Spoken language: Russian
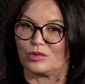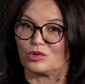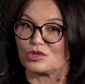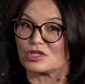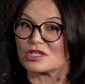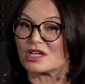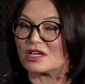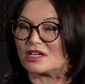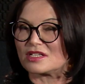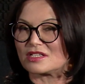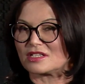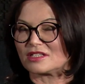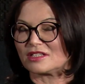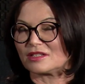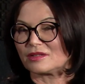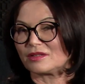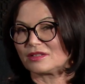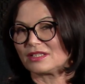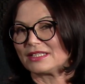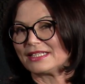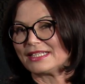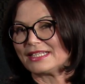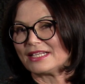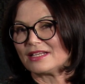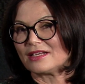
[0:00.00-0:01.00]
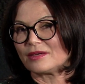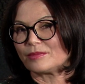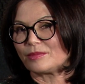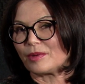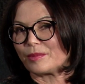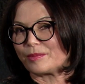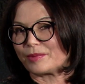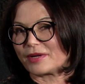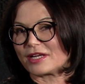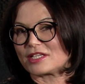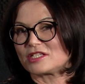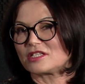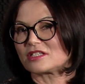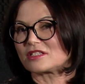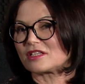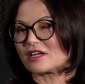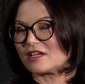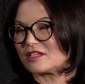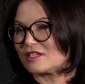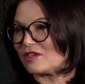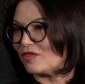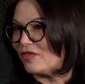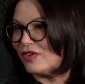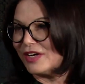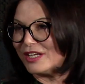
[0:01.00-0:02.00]
бы очень хотела попросить
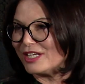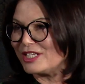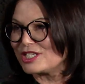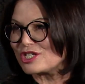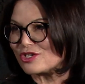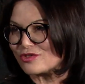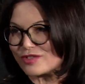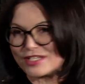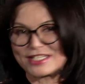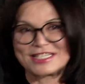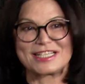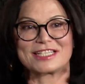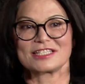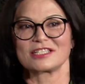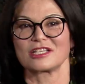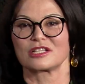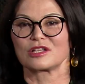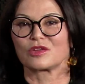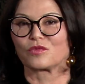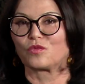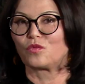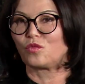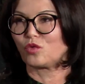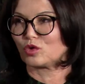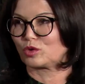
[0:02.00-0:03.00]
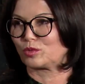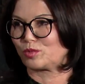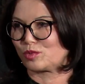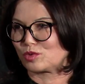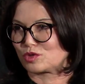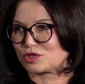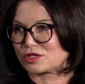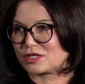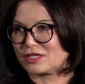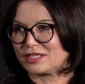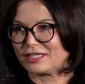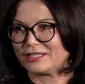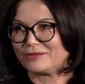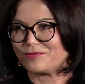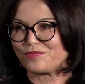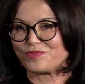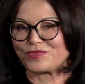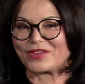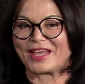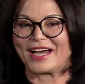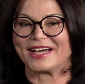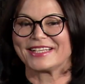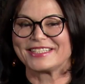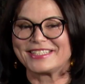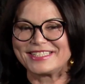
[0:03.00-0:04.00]
Ради Фаричев съездить в отпуск
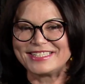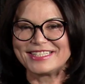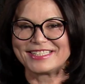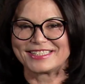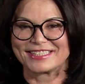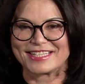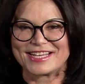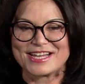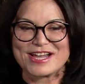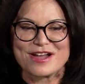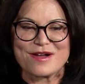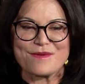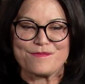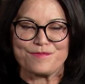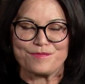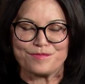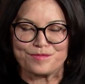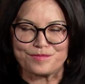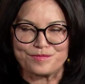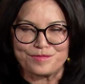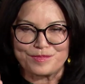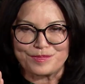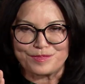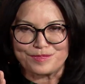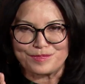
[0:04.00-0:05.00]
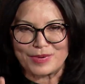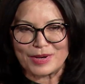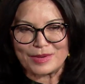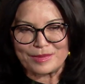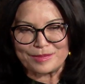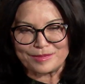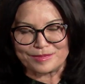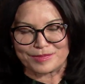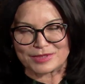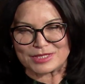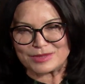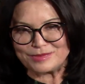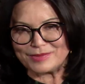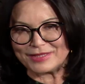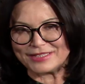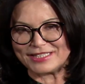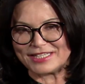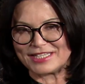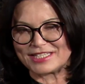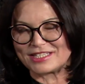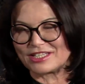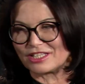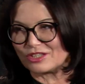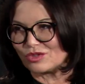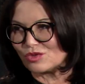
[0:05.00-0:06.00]
один,
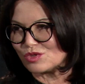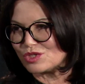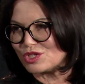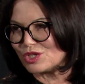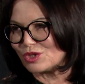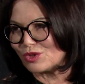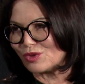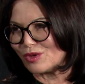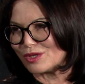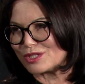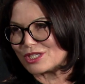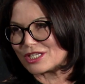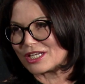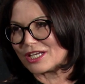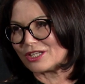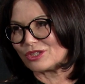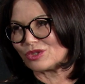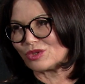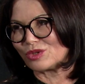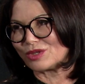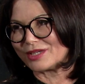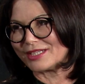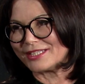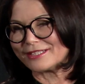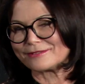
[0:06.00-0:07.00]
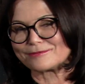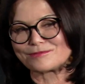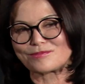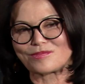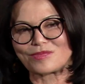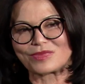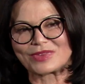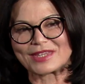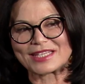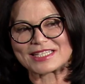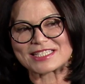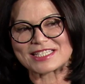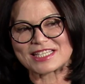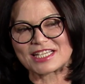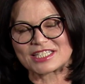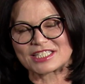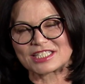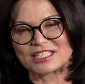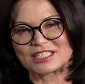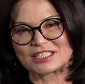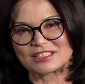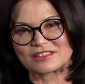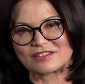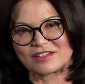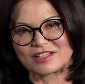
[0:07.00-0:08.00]
посмотреть на ту ситуацию, которая
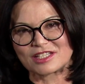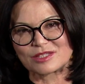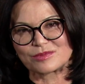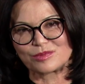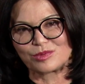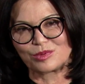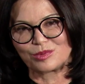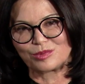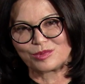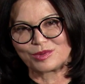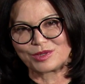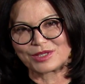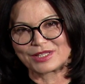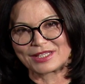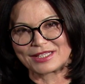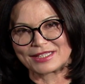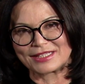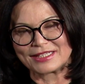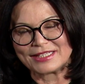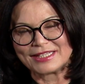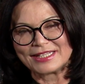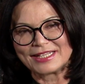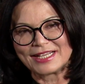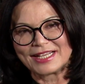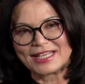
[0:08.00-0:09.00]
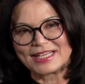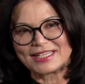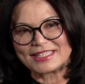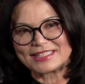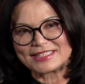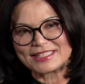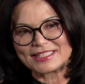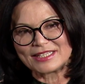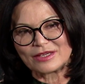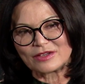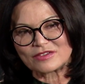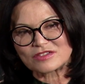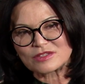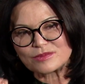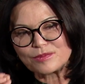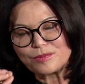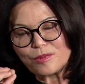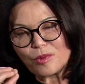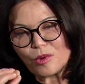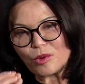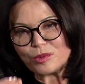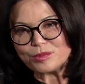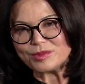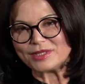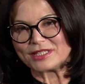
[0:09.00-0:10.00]
сложилась в республике, э,
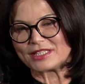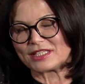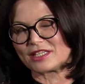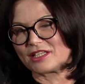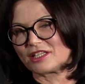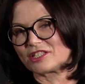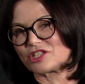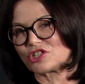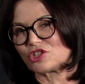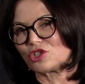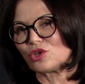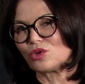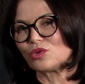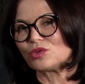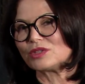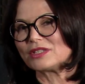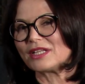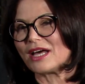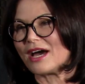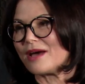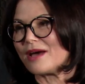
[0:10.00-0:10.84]
вспомнить, что он